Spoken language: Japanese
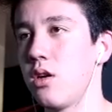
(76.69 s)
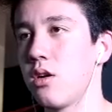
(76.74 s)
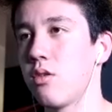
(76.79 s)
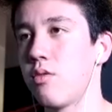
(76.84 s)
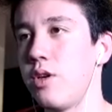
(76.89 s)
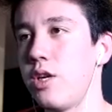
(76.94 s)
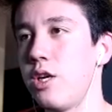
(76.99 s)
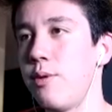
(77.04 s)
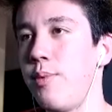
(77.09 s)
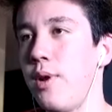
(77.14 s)

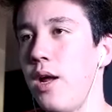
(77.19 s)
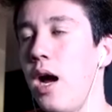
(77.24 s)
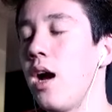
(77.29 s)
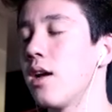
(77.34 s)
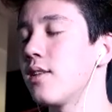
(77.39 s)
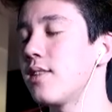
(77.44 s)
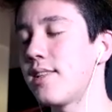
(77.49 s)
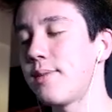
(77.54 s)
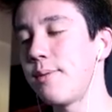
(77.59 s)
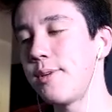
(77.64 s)
クイックプレイ、あ、
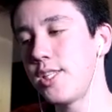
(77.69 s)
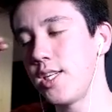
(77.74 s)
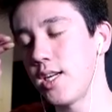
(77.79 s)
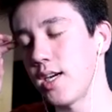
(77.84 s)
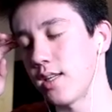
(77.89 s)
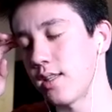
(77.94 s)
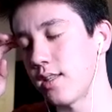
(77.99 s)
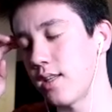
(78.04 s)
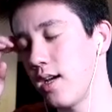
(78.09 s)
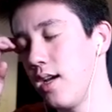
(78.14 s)
説明してな
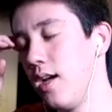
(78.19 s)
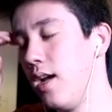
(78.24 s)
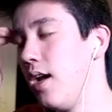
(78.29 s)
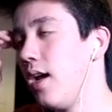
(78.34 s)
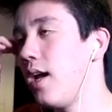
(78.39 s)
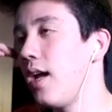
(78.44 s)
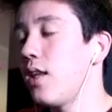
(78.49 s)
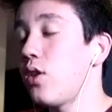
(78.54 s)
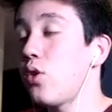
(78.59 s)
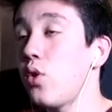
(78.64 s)
かった。
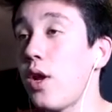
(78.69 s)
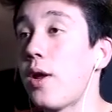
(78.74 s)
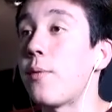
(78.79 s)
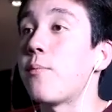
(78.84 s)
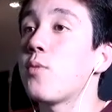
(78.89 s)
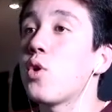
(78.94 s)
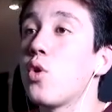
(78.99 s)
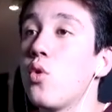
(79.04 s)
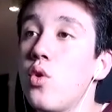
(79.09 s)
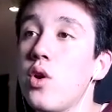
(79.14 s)
えっと
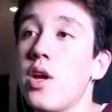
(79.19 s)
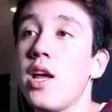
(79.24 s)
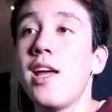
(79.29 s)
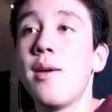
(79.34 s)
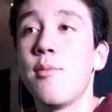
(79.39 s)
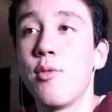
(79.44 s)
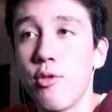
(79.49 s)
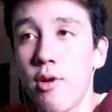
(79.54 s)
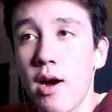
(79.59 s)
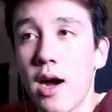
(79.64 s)
ね、この
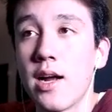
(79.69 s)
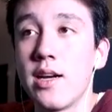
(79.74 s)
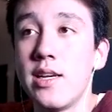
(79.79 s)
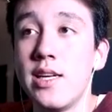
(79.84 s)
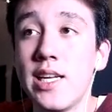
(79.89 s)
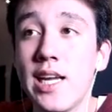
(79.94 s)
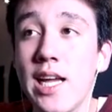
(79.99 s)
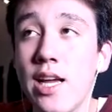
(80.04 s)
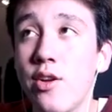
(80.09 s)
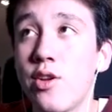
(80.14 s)
ゲームは、
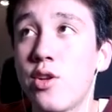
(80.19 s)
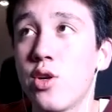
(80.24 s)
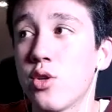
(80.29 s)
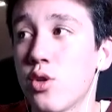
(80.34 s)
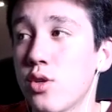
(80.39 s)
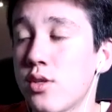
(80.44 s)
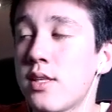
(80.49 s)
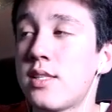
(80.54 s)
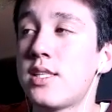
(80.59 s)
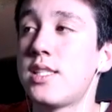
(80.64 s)
逃げる人
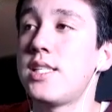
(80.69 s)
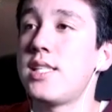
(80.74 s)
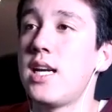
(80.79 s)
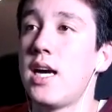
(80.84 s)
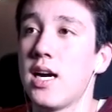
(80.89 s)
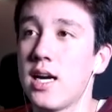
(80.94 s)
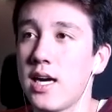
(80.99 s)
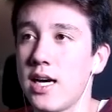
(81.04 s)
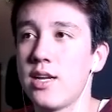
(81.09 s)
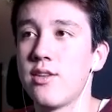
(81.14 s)
と殺人
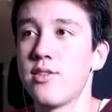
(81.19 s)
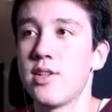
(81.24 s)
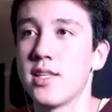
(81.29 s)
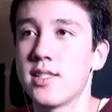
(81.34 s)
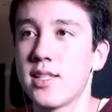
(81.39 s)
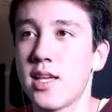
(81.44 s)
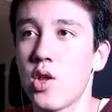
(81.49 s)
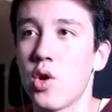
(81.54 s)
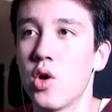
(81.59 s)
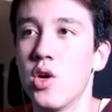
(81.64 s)
犯がいるんで
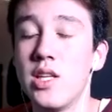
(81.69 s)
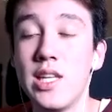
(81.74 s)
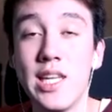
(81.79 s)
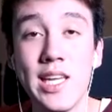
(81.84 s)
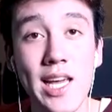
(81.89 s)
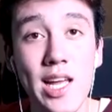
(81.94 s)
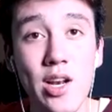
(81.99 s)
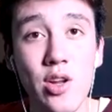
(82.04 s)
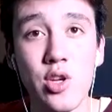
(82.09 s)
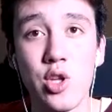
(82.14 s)
すけど、逃
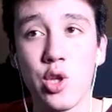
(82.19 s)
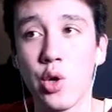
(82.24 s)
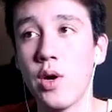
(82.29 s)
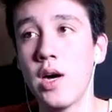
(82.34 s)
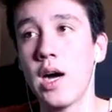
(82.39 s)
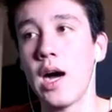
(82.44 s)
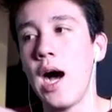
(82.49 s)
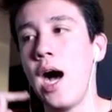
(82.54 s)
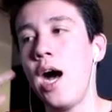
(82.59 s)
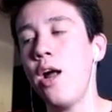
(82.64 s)
げる人
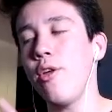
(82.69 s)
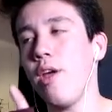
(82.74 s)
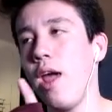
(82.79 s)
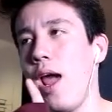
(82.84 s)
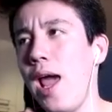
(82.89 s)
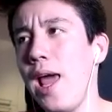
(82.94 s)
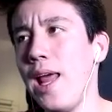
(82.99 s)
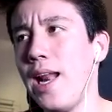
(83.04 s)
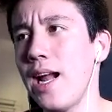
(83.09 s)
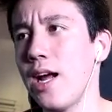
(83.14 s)
は、ある
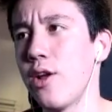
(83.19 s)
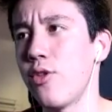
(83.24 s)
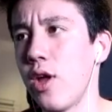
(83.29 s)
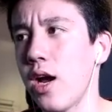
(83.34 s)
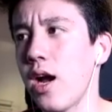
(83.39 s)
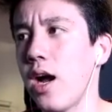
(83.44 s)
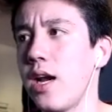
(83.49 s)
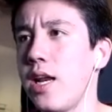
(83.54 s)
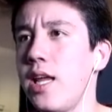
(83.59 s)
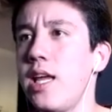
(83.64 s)
エリアの
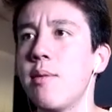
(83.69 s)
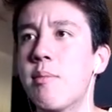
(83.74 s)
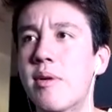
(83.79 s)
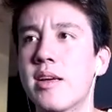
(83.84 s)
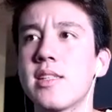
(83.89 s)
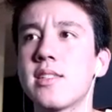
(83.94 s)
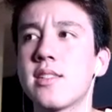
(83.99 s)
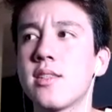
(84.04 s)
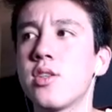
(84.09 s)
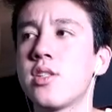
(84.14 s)
中にい
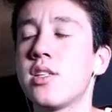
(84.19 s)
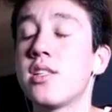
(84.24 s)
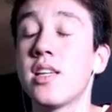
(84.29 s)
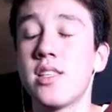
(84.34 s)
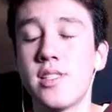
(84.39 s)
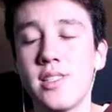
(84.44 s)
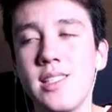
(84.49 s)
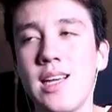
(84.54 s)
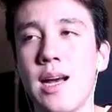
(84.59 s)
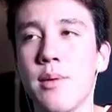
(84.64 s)
ます。そして
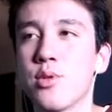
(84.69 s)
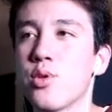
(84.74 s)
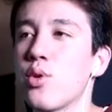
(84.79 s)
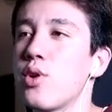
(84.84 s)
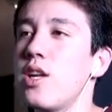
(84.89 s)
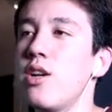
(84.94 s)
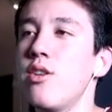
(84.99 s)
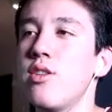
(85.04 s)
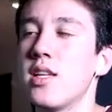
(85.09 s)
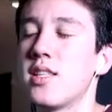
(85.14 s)
殺人犯もそこ
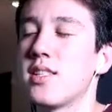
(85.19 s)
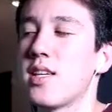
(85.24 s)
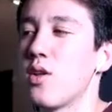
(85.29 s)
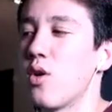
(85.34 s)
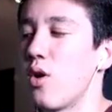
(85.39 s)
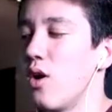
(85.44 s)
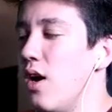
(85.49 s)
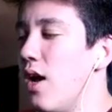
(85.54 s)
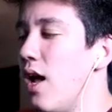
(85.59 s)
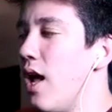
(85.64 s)
にいるんですけ
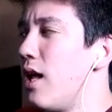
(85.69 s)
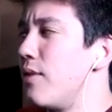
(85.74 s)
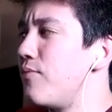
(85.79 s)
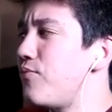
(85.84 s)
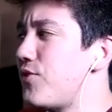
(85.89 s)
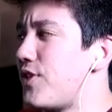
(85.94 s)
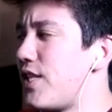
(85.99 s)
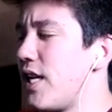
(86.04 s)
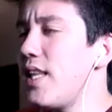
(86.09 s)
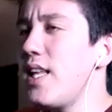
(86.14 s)
ど、
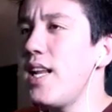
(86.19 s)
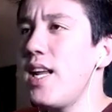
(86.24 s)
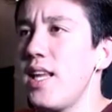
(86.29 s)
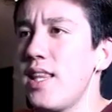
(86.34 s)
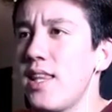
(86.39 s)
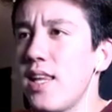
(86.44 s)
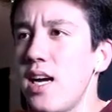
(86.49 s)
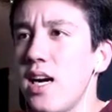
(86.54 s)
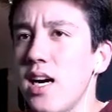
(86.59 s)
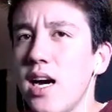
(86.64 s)

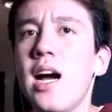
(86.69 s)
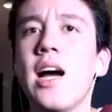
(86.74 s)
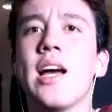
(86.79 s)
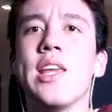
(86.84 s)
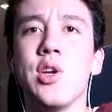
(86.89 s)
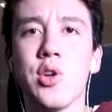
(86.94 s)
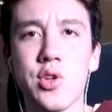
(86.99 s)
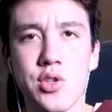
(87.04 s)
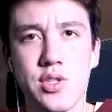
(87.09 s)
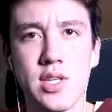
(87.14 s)
ジェネレーターが
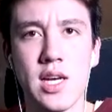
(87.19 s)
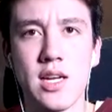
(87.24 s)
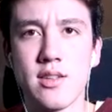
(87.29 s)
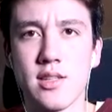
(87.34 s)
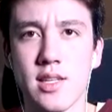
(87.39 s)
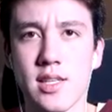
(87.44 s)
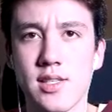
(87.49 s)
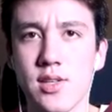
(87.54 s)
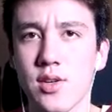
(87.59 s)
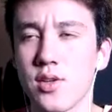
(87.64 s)
よっつあるん
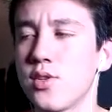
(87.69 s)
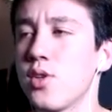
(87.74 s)
ですよ。